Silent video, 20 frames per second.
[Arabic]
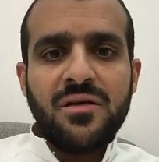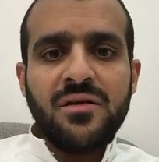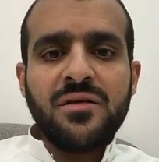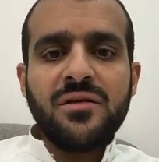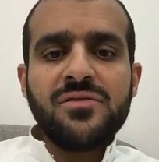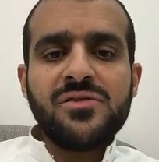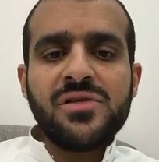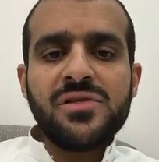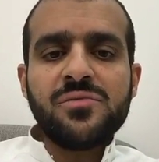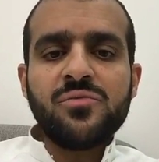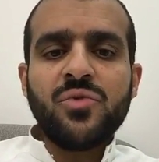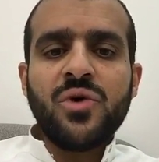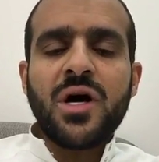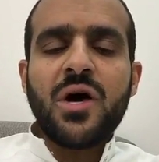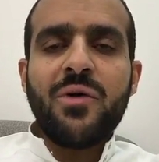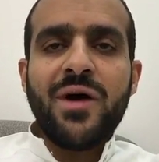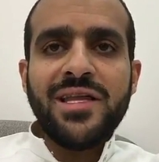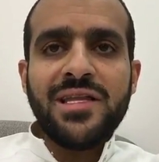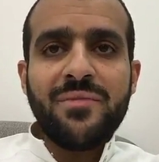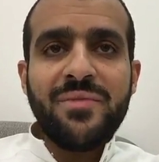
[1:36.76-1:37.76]
شو اسمه
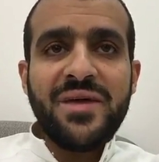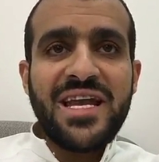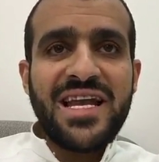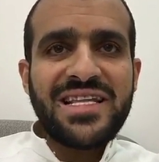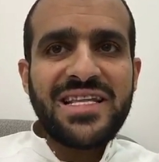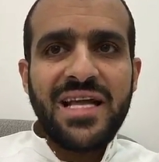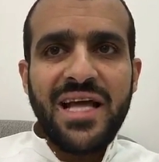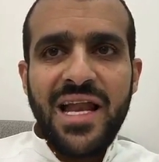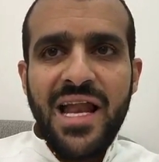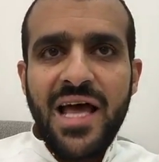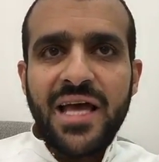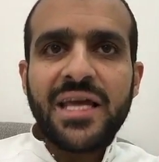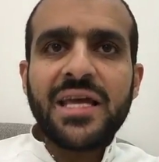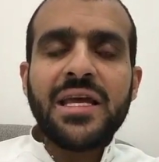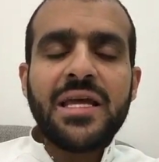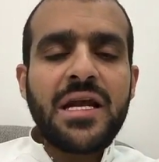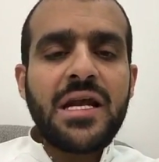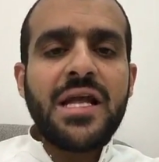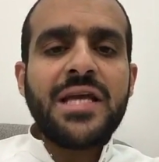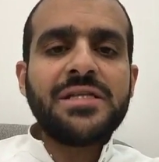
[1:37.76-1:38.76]
قواعد البيانات العلاقيه
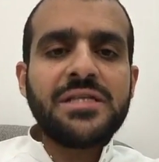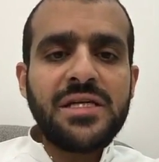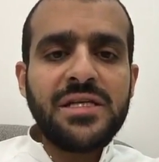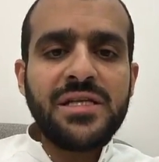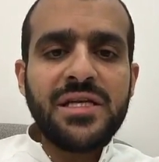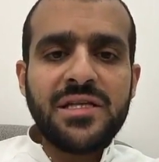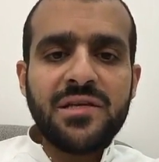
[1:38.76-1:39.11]
ريليشنال